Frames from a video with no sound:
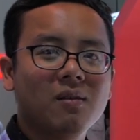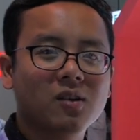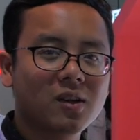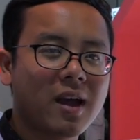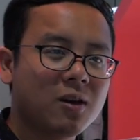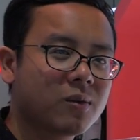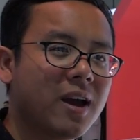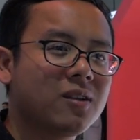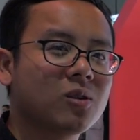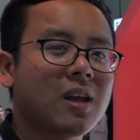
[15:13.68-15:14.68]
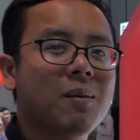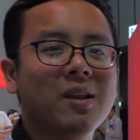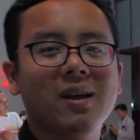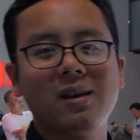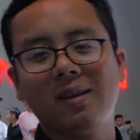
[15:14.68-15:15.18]
và rõ ràng lúc đấy chúng ta có
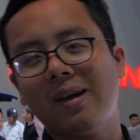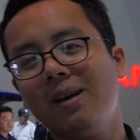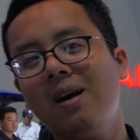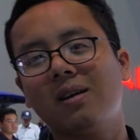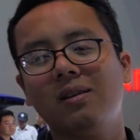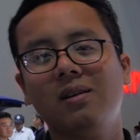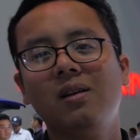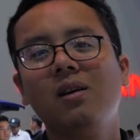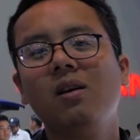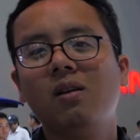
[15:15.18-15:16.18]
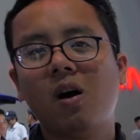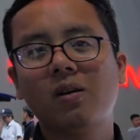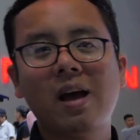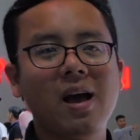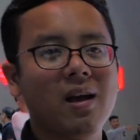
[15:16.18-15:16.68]
thể đánh giá được
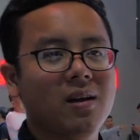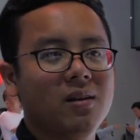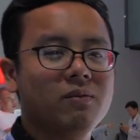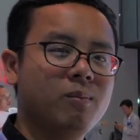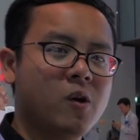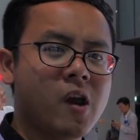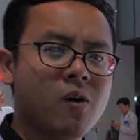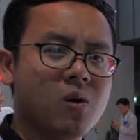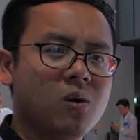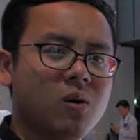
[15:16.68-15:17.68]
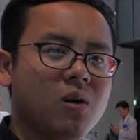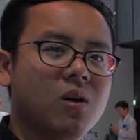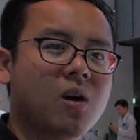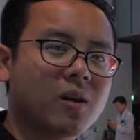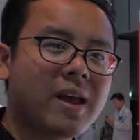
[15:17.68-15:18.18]
Honda Brio
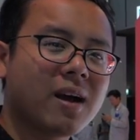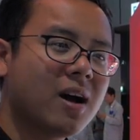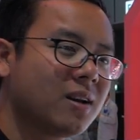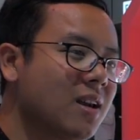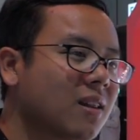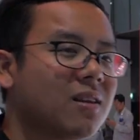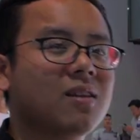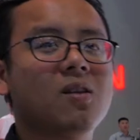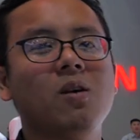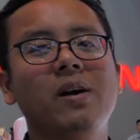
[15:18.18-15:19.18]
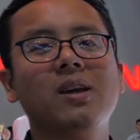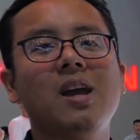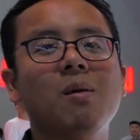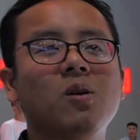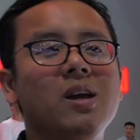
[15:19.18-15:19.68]
có thể hơn đứt so với
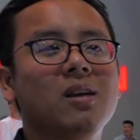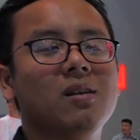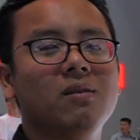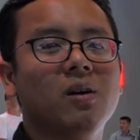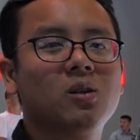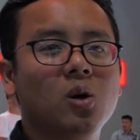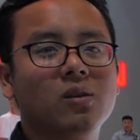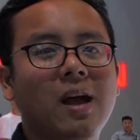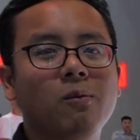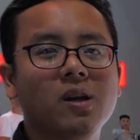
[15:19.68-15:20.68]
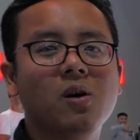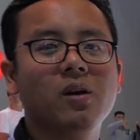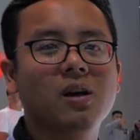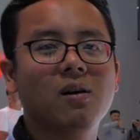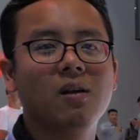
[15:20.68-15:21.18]
Kia Morning với Toyota Wigo
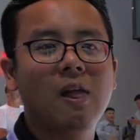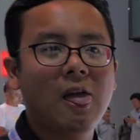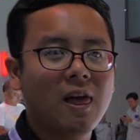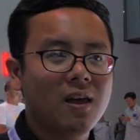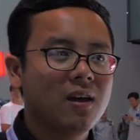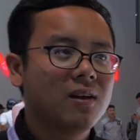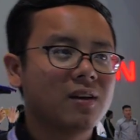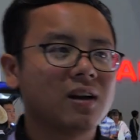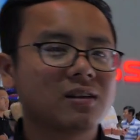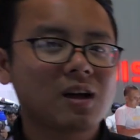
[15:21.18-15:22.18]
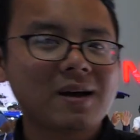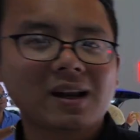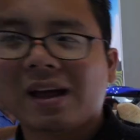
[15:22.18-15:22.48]
hay không à, các bạn